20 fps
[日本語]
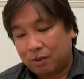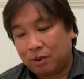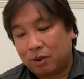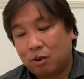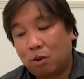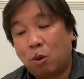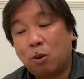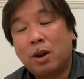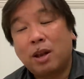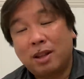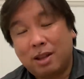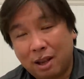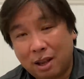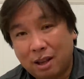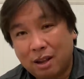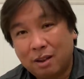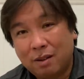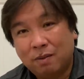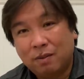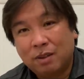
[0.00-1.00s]
これで、
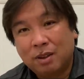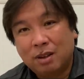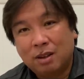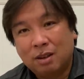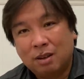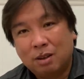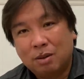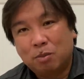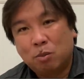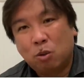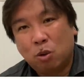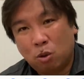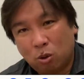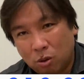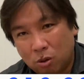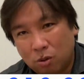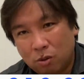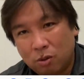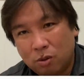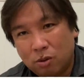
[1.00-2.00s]
も
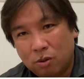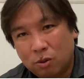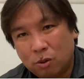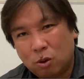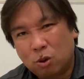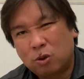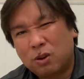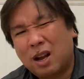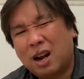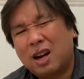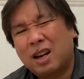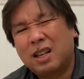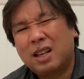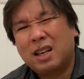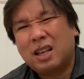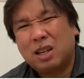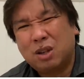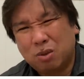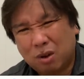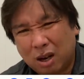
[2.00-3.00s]
う、この流れ
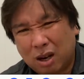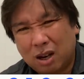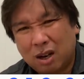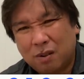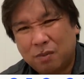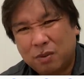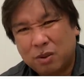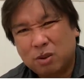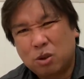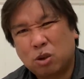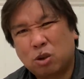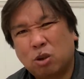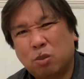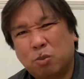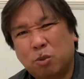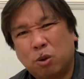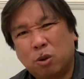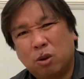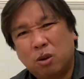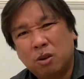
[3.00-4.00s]
的には、ちょっと
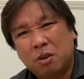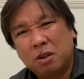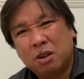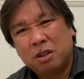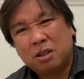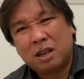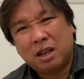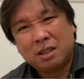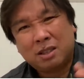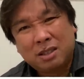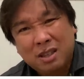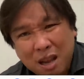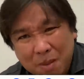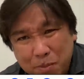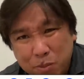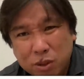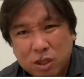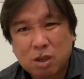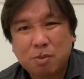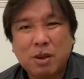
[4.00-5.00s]
もう、だ全
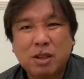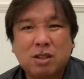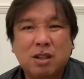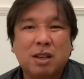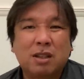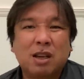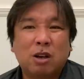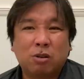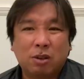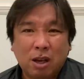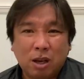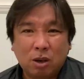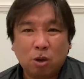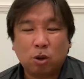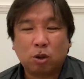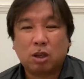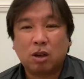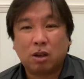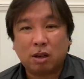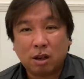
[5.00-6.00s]
部自滅なんだよね、
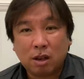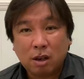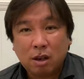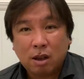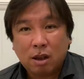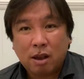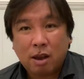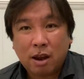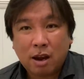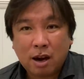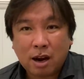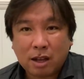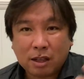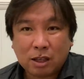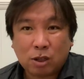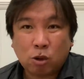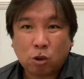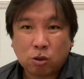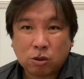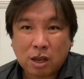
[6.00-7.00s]
ロッテはね。エラーで
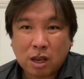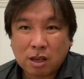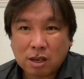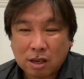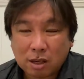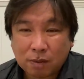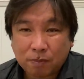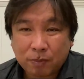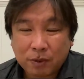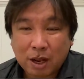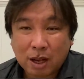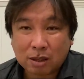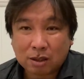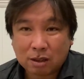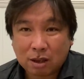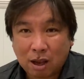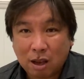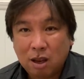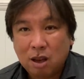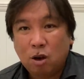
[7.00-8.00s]
得点やっ
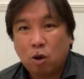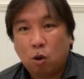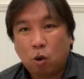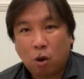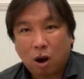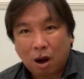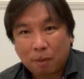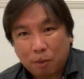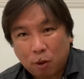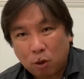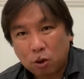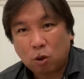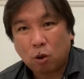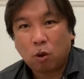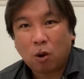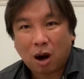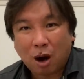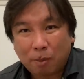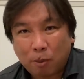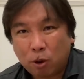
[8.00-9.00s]
て、フォアボール、
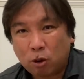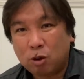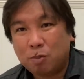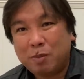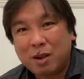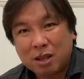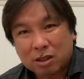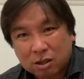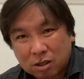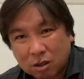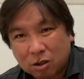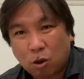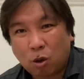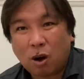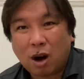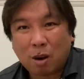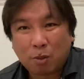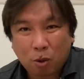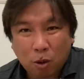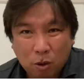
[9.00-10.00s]
フォアボール、ミス、
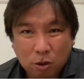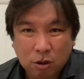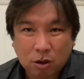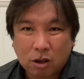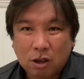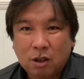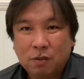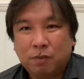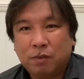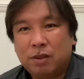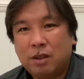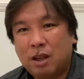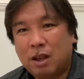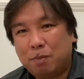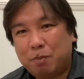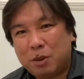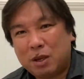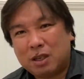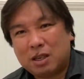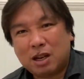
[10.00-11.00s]
フォアボール、で、
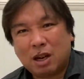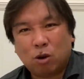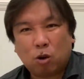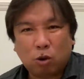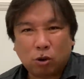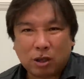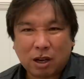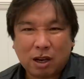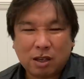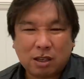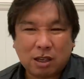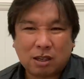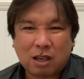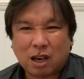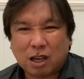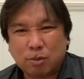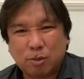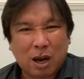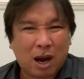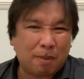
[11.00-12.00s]
ピッチャー交代して、
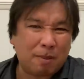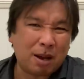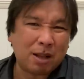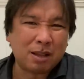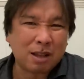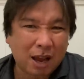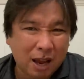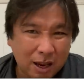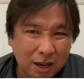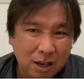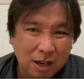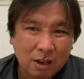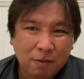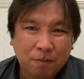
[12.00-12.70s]
策もはまんない、